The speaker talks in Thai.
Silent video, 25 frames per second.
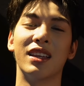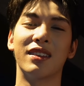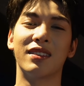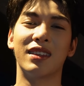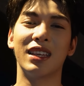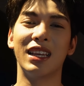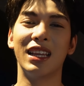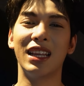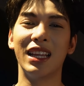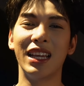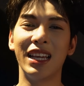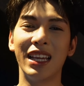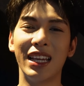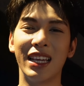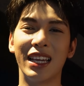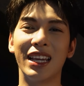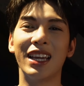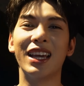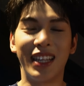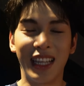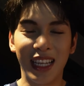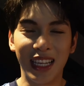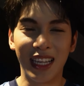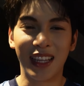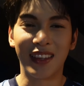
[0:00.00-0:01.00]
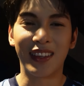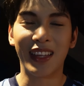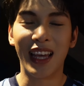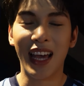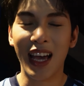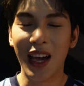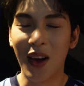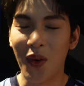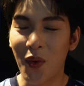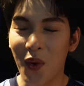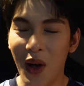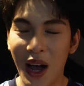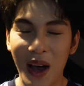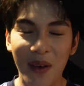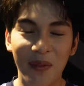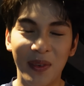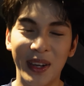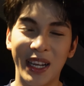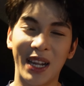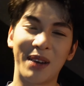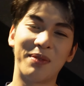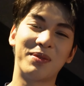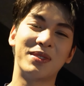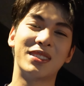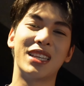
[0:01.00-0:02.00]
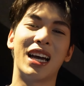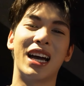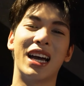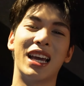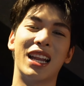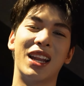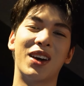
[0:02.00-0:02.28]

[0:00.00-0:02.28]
ซีรีส์ที่จะสร้างความประทับใจ